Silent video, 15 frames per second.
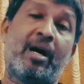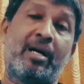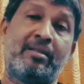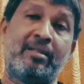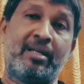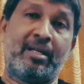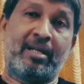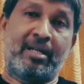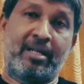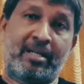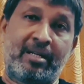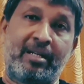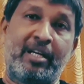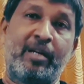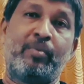அந்த
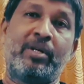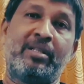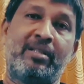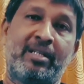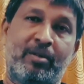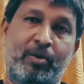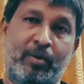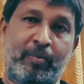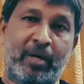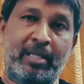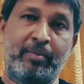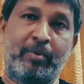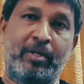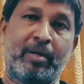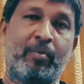லெட்ரு ஏற்படுத்தின ஒரு
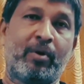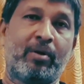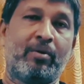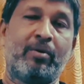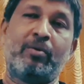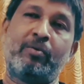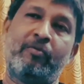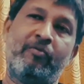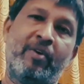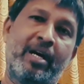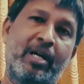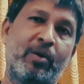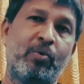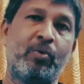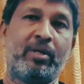பாதிப்புக்கு அப்புறம்
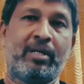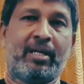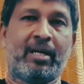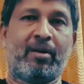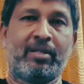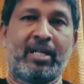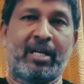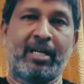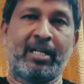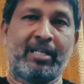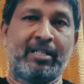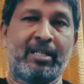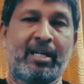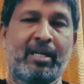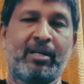வேறு ஒரு அவதாரம்
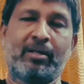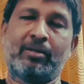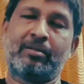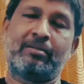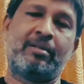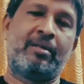எடுக்கிறதா இருக்கட்டும்